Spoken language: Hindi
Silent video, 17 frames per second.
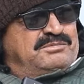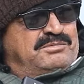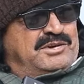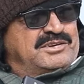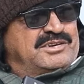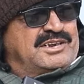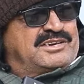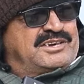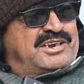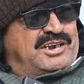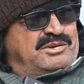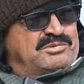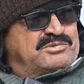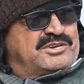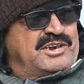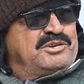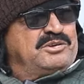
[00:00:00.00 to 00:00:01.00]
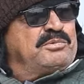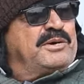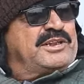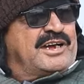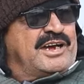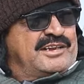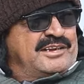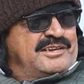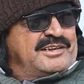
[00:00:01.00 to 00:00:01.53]
बहुत अच्छे नुस्खे हैं जो
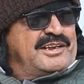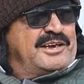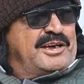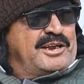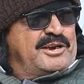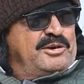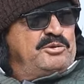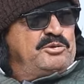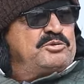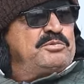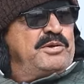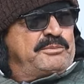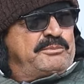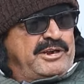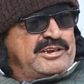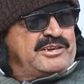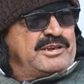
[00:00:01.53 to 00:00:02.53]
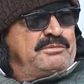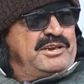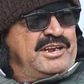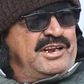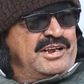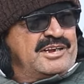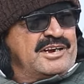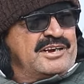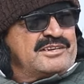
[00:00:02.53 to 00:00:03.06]
बता देते घरेलू उसमें पैसा भी
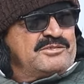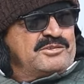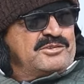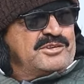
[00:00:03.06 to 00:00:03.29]
नहीं खर्च